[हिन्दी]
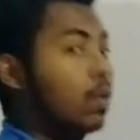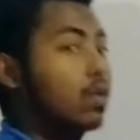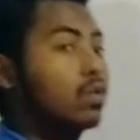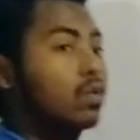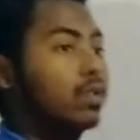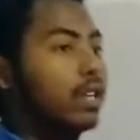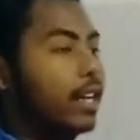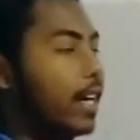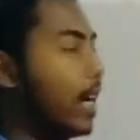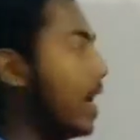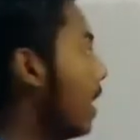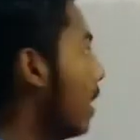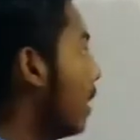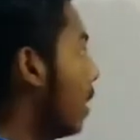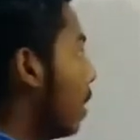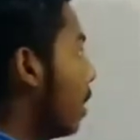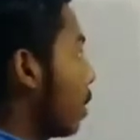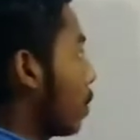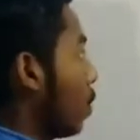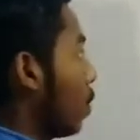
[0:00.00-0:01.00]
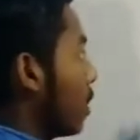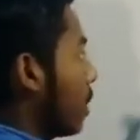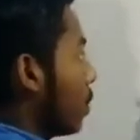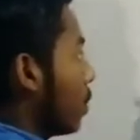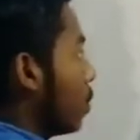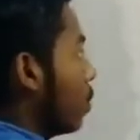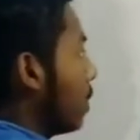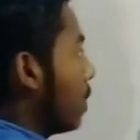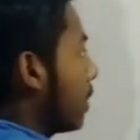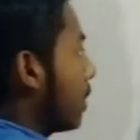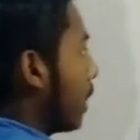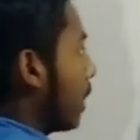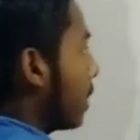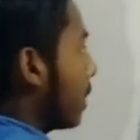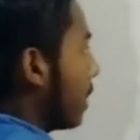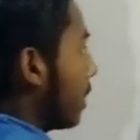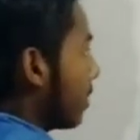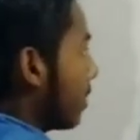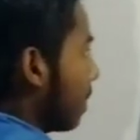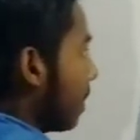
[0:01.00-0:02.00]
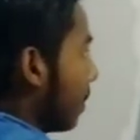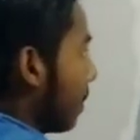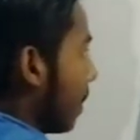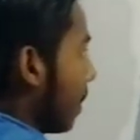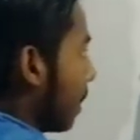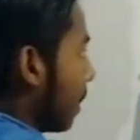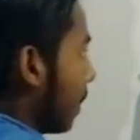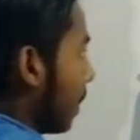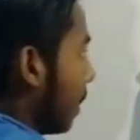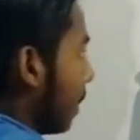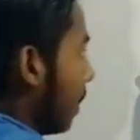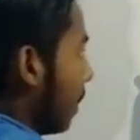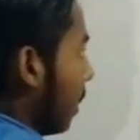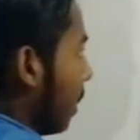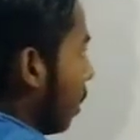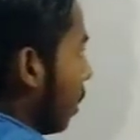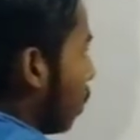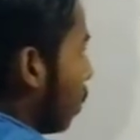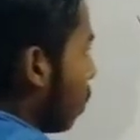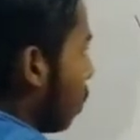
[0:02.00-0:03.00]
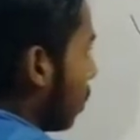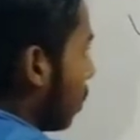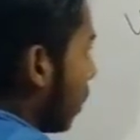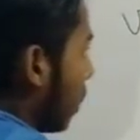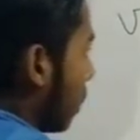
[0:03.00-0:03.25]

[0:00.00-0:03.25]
क्यों जुटेगा क्योंकि रूट के अंदर सेम अंक है रूट